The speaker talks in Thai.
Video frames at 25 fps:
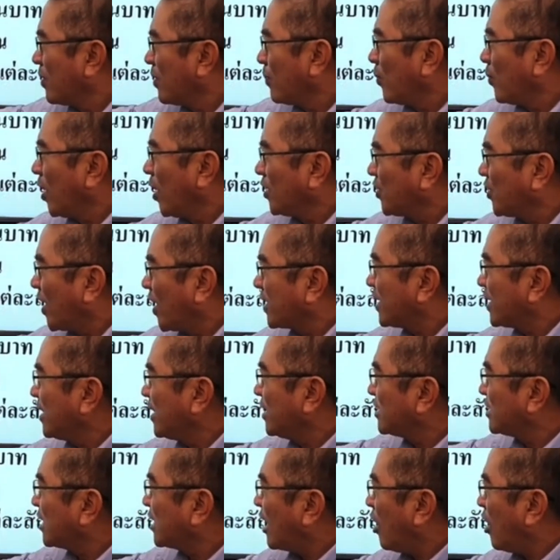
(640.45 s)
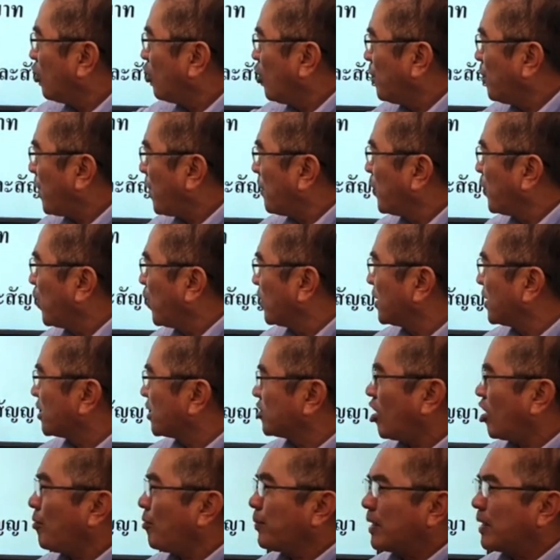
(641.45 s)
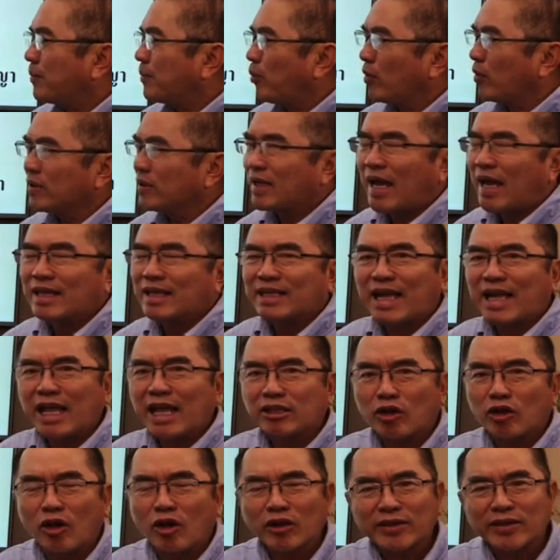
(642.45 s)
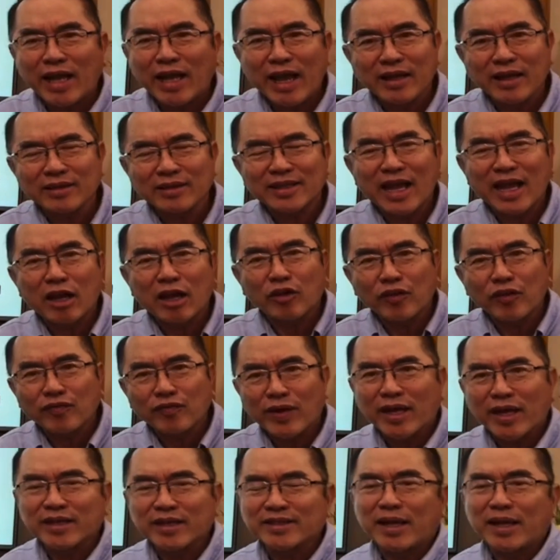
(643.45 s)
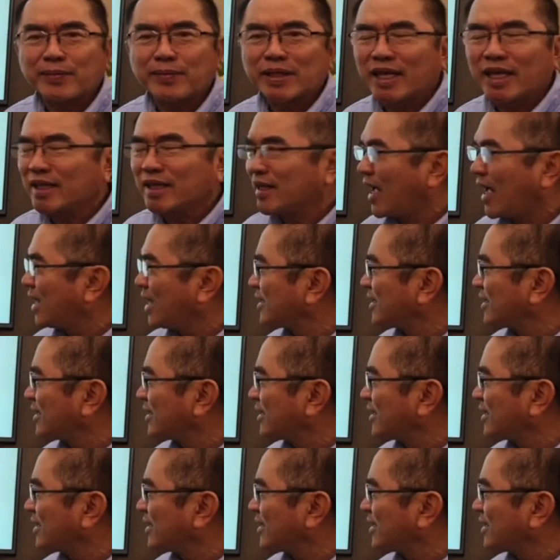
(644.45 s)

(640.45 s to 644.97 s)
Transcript: บริษัทที่จะเข้าร่วมประมูลต้องมีผลงานการก่อสร้างทางรถไฟในประเทศไทย